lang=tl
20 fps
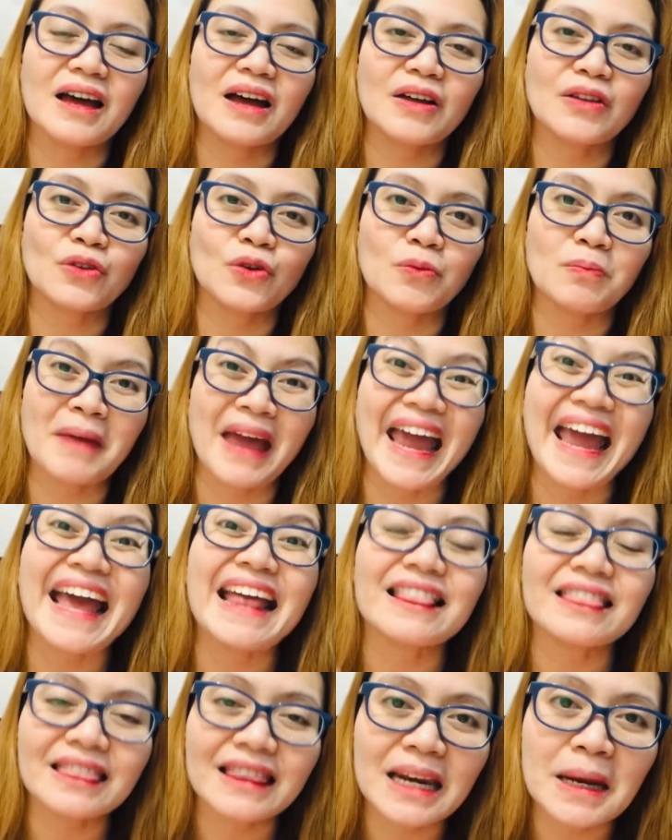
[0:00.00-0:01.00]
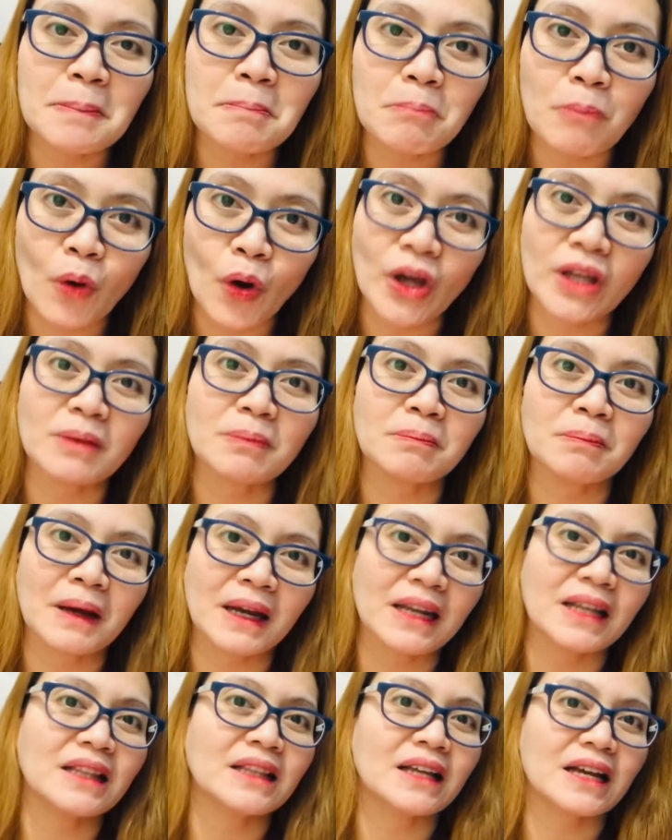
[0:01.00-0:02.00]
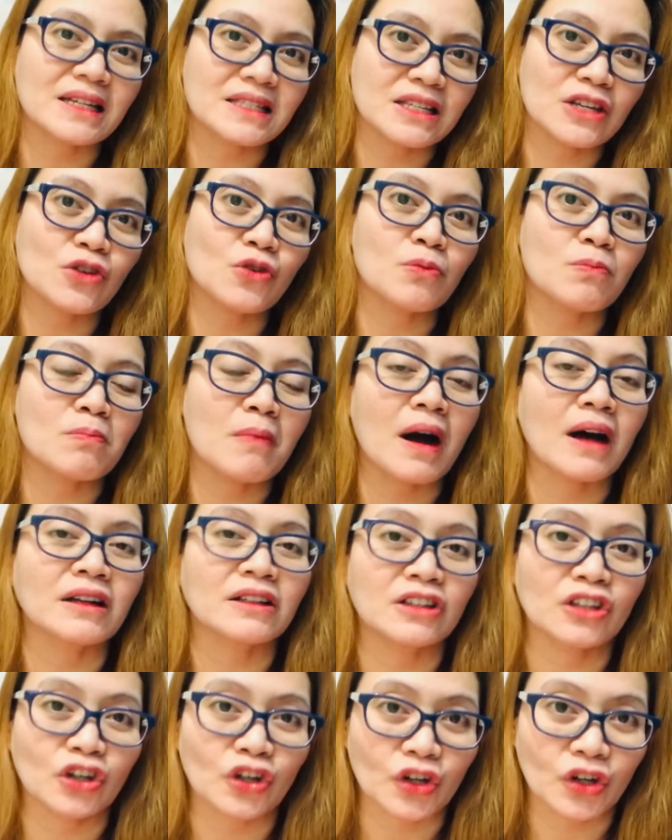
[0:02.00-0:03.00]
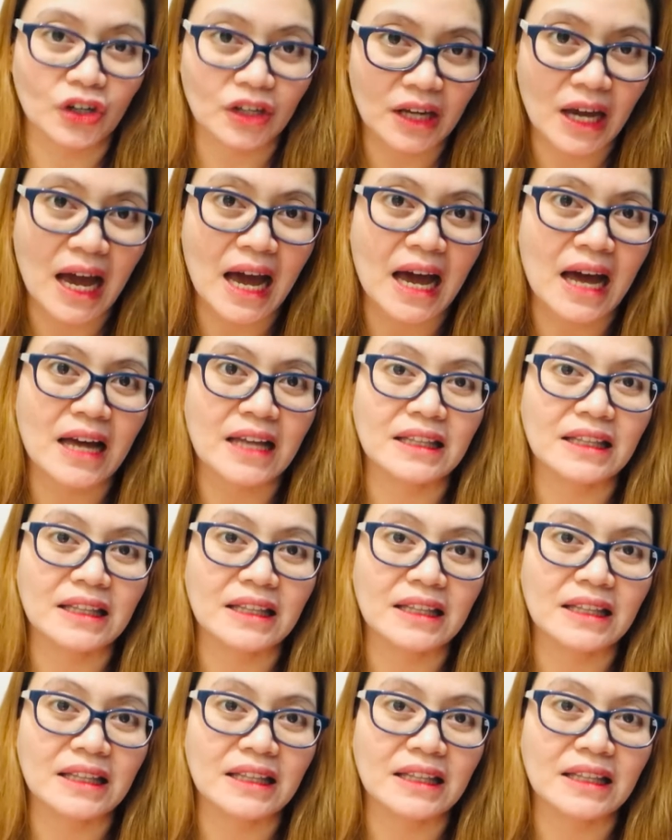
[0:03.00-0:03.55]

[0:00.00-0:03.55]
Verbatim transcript: no, may entry point pa rin kasi yung bacteria